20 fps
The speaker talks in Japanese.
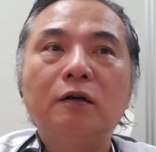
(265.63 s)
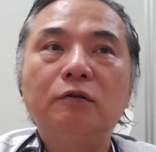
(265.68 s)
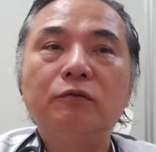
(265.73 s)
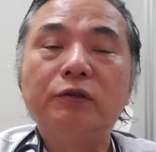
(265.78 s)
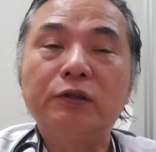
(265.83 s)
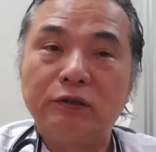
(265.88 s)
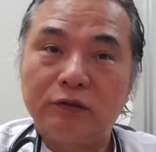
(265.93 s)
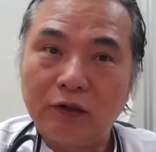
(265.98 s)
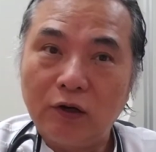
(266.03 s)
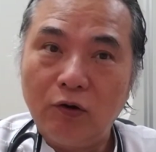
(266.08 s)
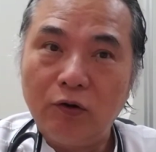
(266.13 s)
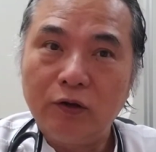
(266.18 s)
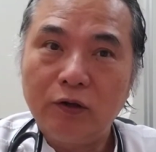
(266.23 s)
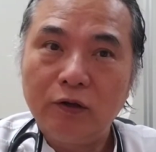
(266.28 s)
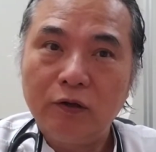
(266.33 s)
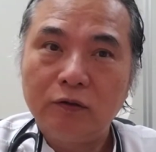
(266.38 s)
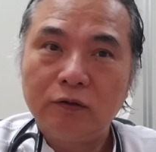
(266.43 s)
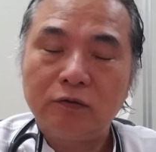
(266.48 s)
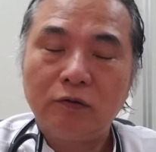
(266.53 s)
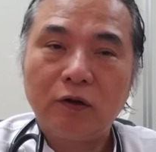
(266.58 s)
ウイルスが多い。
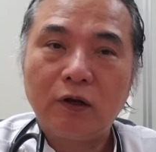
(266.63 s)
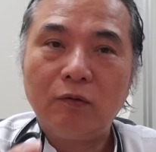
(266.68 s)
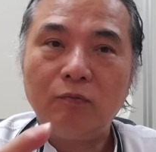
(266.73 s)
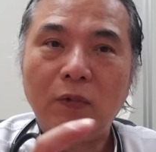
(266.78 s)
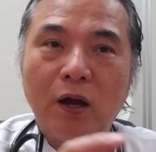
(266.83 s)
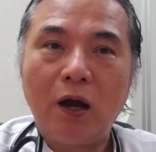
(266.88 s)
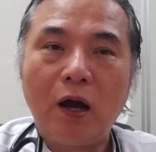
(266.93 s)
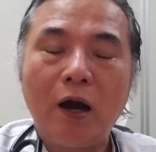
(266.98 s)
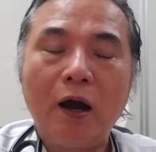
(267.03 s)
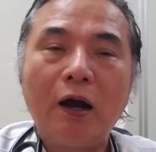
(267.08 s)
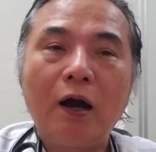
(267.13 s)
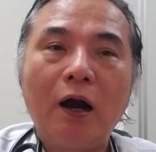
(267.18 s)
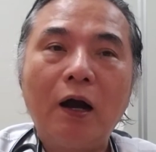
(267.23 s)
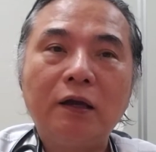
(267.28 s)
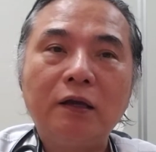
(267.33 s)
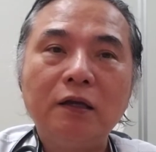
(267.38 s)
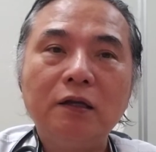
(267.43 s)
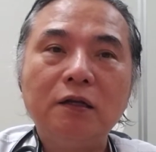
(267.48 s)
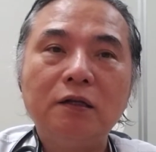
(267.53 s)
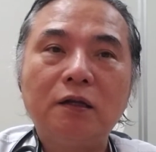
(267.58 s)
それがまあ
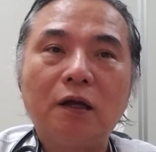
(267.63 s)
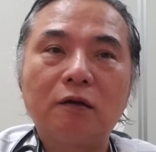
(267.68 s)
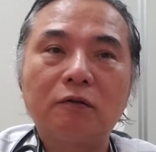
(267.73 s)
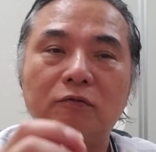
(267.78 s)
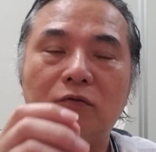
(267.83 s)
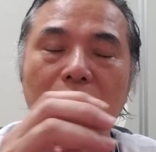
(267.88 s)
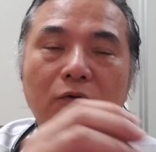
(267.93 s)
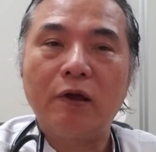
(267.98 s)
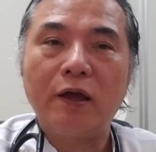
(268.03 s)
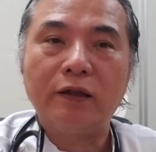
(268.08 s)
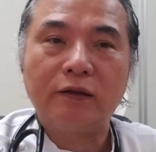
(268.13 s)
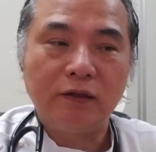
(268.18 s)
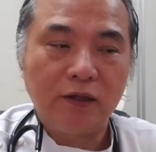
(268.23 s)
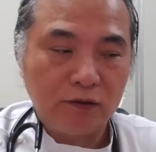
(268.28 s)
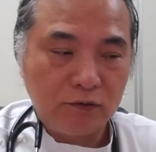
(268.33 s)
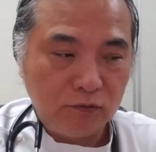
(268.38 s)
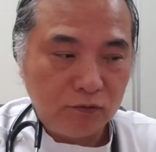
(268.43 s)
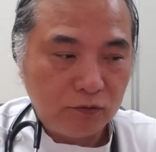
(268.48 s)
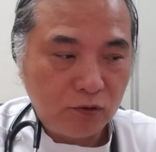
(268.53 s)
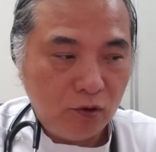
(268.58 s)
秋になると減っ
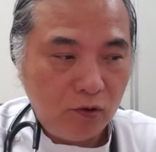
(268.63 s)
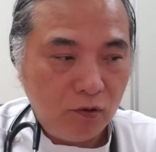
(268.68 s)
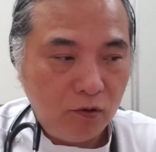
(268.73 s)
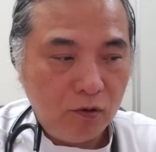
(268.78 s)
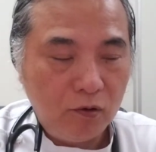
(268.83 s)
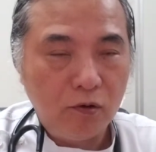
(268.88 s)
てくると。